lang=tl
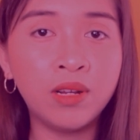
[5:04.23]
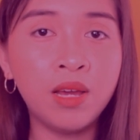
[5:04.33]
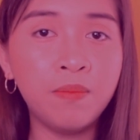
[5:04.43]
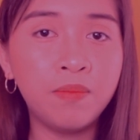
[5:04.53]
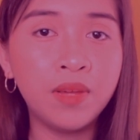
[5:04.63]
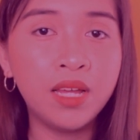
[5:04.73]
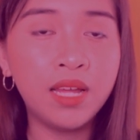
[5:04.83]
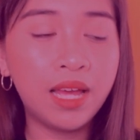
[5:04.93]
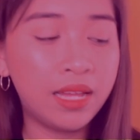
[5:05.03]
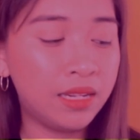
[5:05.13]
up.
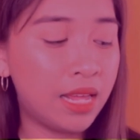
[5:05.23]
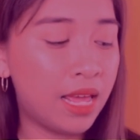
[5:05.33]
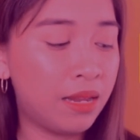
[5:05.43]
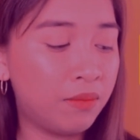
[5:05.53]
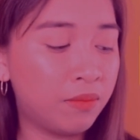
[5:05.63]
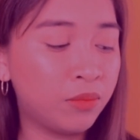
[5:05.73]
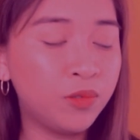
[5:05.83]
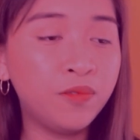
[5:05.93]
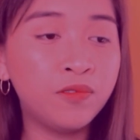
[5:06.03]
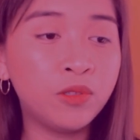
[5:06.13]
And then
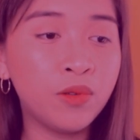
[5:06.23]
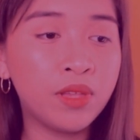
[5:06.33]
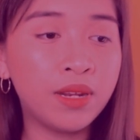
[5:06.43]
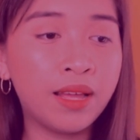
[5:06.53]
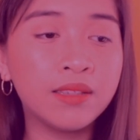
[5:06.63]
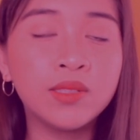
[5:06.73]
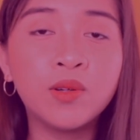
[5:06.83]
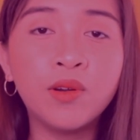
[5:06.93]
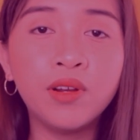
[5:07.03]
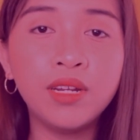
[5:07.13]
move to the
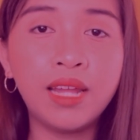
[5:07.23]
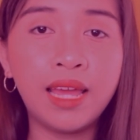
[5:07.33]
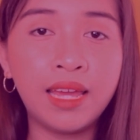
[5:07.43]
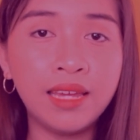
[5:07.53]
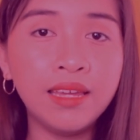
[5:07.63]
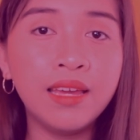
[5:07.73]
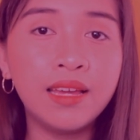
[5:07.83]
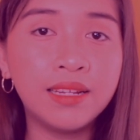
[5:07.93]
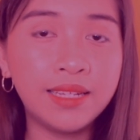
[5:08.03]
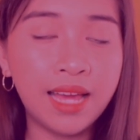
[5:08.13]
next chord, A,
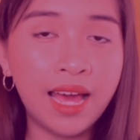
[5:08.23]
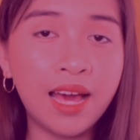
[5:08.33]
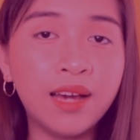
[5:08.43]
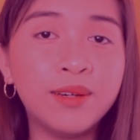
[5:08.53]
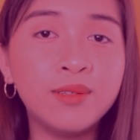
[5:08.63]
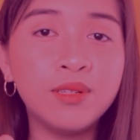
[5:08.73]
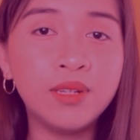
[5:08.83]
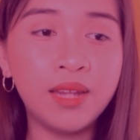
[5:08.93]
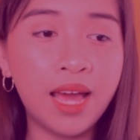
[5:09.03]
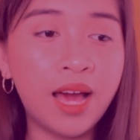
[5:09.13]

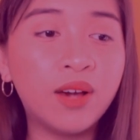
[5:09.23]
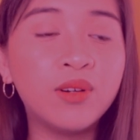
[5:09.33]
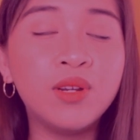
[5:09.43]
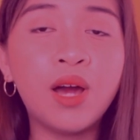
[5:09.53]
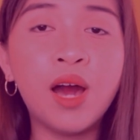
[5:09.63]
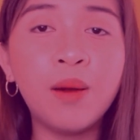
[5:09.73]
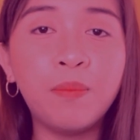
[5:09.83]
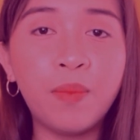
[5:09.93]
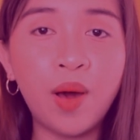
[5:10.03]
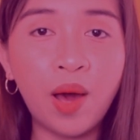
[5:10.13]
down, down, up,
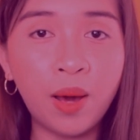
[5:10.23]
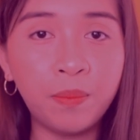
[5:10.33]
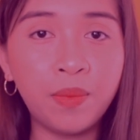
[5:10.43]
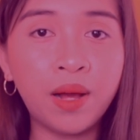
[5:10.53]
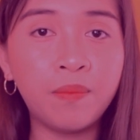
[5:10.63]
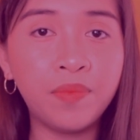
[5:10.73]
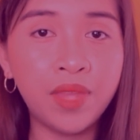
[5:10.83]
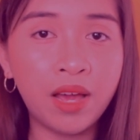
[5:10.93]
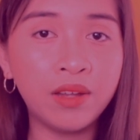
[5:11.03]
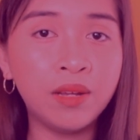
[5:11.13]
up, up,
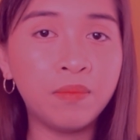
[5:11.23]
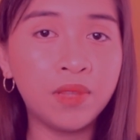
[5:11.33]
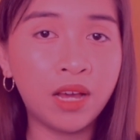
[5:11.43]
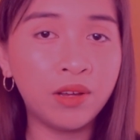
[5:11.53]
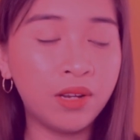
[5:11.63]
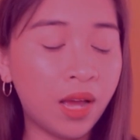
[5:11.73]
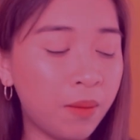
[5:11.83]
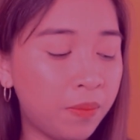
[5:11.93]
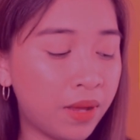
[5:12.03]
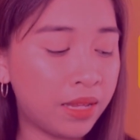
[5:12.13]
down, up, down,
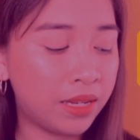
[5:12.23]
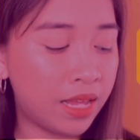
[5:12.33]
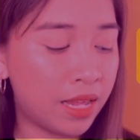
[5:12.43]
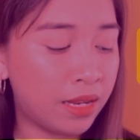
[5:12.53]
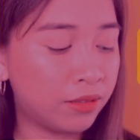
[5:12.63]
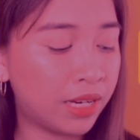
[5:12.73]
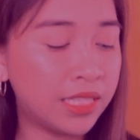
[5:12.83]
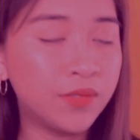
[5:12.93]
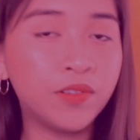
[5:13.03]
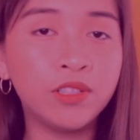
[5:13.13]
up then
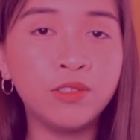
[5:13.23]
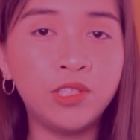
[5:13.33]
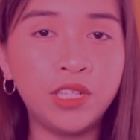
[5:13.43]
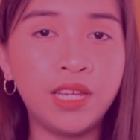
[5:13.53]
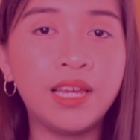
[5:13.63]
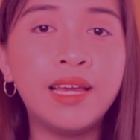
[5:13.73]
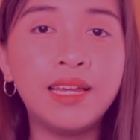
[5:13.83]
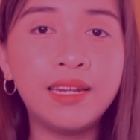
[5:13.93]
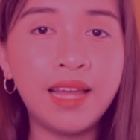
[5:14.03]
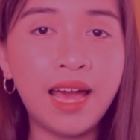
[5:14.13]
transfer to G.
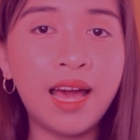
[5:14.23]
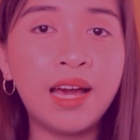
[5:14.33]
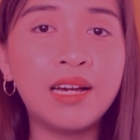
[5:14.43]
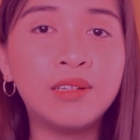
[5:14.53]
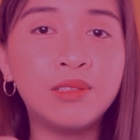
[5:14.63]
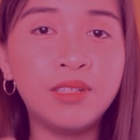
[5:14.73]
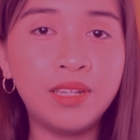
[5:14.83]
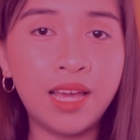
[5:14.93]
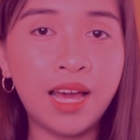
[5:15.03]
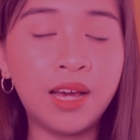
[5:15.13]

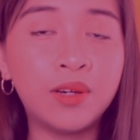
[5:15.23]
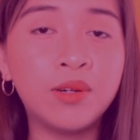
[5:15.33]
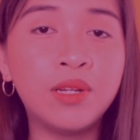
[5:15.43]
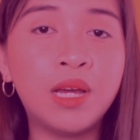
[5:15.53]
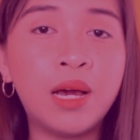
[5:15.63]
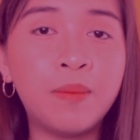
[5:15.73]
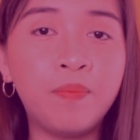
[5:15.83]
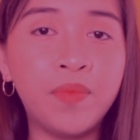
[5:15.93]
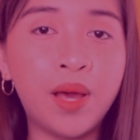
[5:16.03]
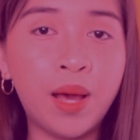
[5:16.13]
Down, down, up,
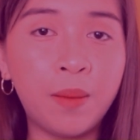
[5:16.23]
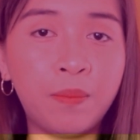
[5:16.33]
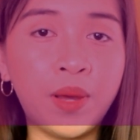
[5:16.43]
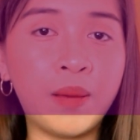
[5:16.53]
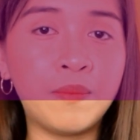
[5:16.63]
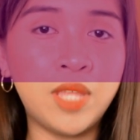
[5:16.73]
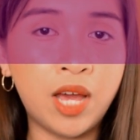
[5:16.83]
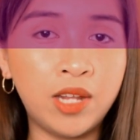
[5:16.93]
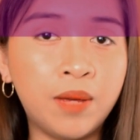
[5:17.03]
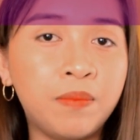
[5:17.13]
up, up,
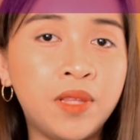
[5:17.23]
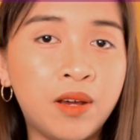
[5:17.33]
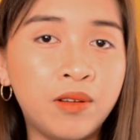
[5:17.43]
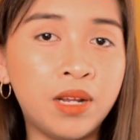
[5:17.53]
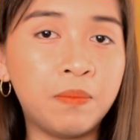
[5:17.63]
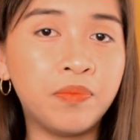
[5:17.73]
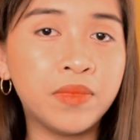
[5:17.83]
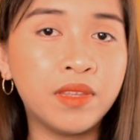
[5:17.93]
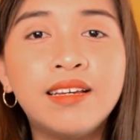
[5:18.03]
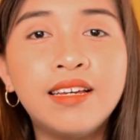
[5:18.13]
down, up,
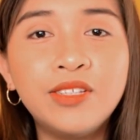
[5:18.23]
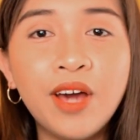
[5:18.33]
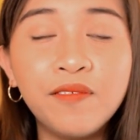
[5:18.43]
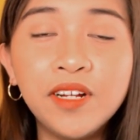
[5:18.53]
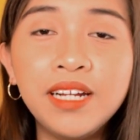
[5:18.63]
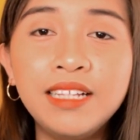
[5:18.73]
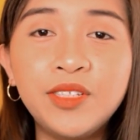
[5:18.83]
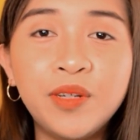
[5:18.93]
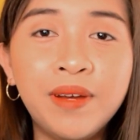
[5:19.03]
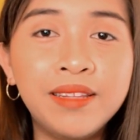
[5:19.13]
down, So after the
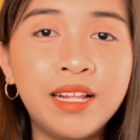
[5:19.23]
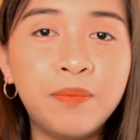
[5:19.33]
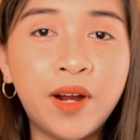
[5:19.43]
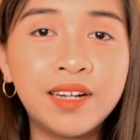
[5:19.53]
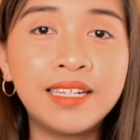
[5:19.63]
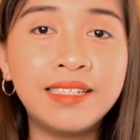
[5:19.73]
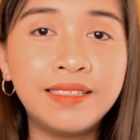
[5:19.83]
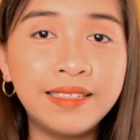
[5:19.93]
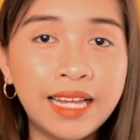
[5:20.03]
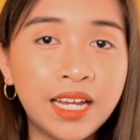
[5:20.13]
instrumental part is
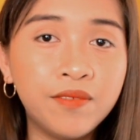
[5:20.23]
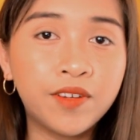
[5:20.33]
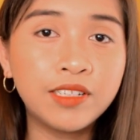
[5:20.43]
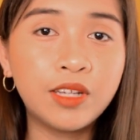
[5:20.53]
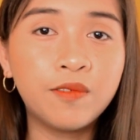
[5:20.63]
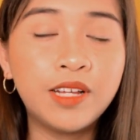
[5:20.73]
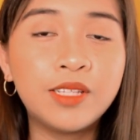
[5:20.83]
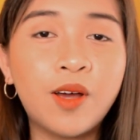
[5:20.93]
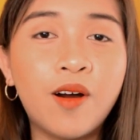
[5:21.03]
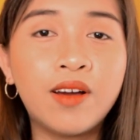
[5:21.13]
the second verse of the
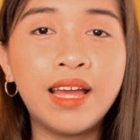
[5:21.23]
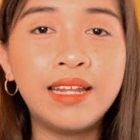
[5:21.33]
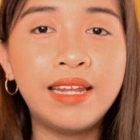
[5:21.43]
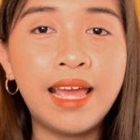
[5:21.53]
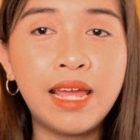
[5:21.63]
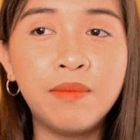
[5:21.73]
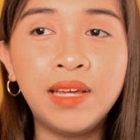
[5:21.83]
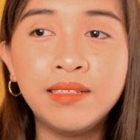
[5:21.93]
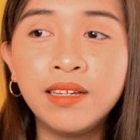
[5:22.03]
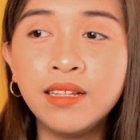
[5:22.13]
song and then
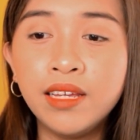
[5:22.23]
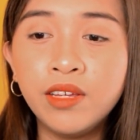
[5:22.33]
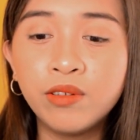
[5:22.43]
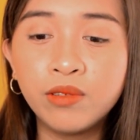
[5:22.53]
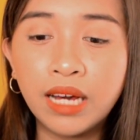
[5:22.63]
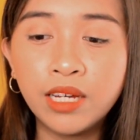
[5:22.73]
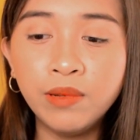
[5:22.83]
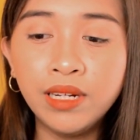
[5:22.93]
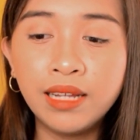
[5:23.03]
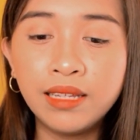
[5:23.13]
basically yung
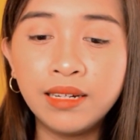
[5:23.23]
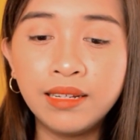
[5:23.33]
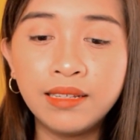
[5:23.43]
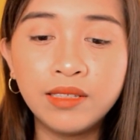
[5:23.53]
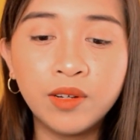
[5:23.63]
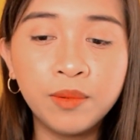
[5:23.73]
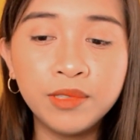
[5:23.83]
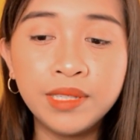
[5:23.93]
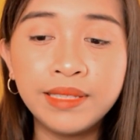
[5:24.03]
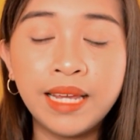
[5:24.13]
gagawin natin is
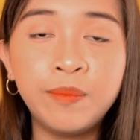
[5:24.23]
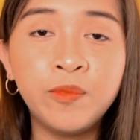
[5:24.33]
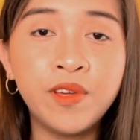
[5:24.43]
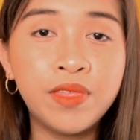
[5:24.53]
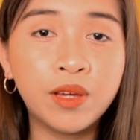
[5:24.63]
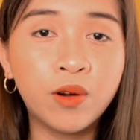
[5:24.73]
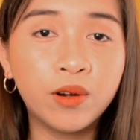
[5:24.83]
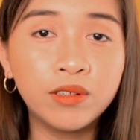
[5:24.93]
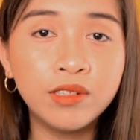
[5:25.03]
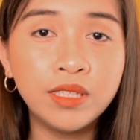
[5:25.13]
almost the same with the
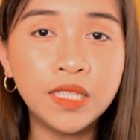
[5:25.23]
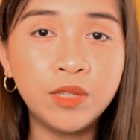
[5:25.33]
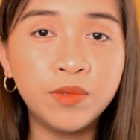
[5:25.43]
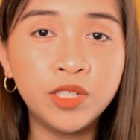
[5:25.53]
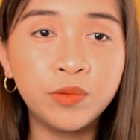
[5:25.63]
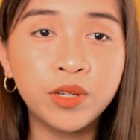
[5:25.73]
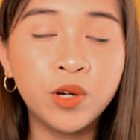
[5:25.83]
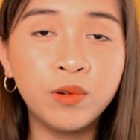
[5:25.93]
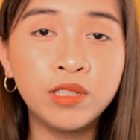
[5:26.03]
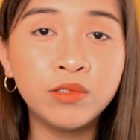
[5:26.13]
chorus in which we're
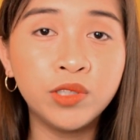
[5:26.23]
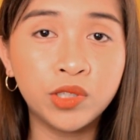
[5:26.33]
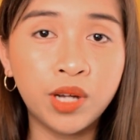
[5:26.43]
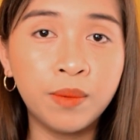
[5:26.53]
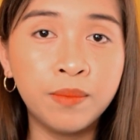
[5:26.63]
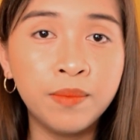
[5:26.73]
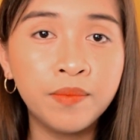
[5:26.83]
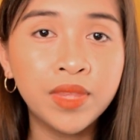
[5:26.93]
going to strum.